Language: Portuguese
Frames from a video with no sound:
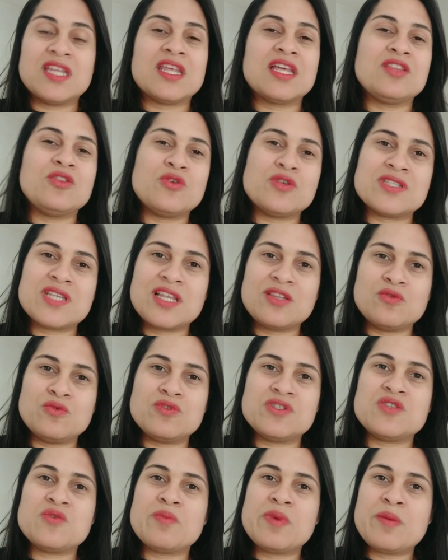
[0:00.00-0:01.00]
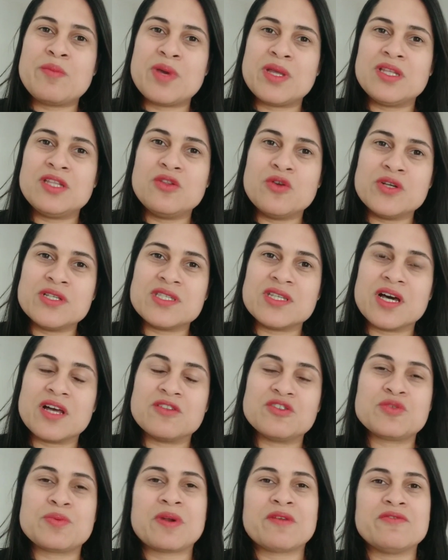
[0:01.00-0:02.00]
né, dois adultos e um bebê de dois
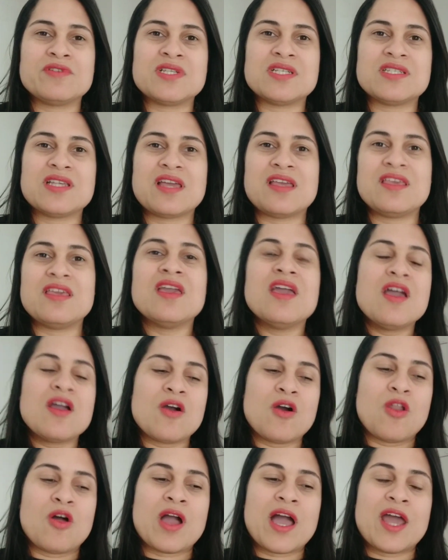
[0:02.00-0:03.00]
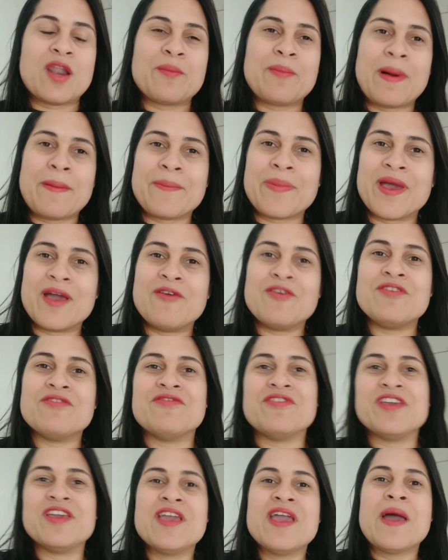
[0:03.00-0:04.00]
anos para vocês aí colocar no papel e
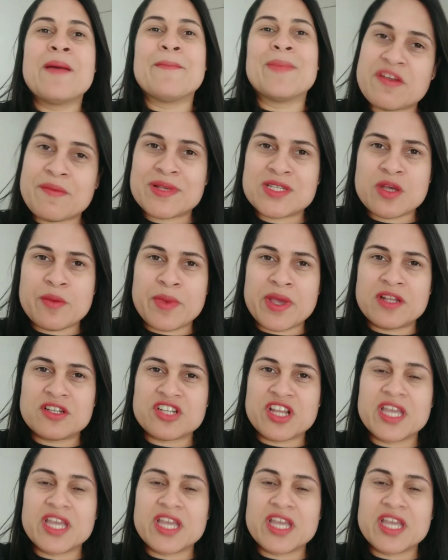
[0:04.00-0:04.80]
ver mais ou menos,